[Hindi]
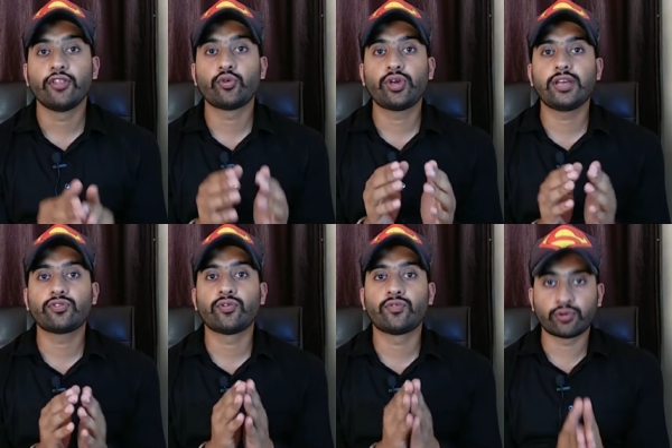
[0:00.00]
तो
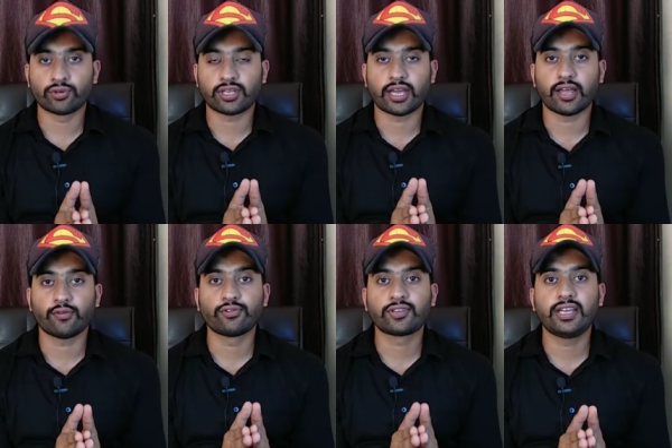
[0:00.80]
एक तो वो होता
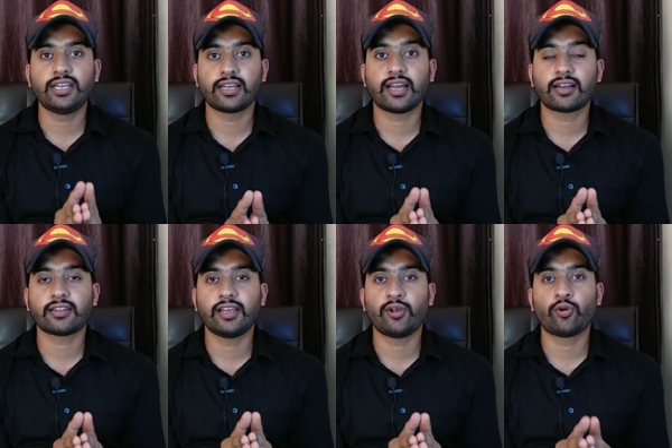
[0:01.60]
है उसके लिए क्या
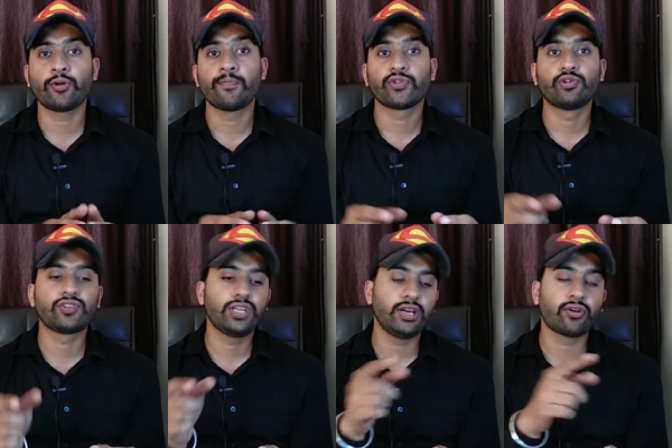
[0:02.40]
करते हैं लोग
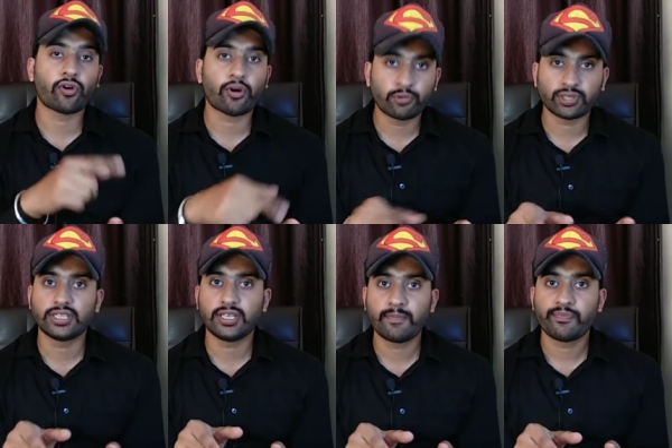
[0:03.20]
उसकी एक रॉम
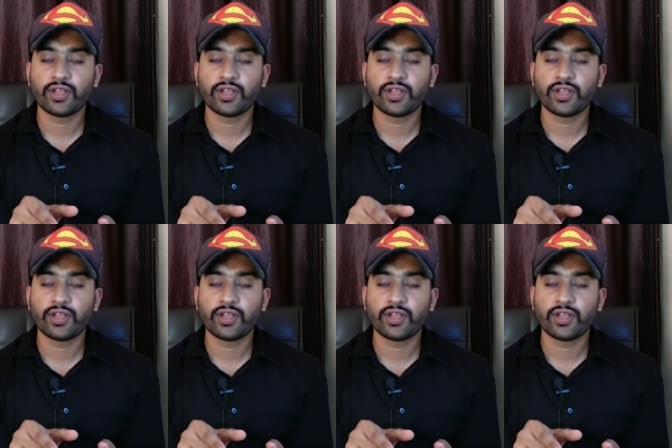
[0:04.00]
होती है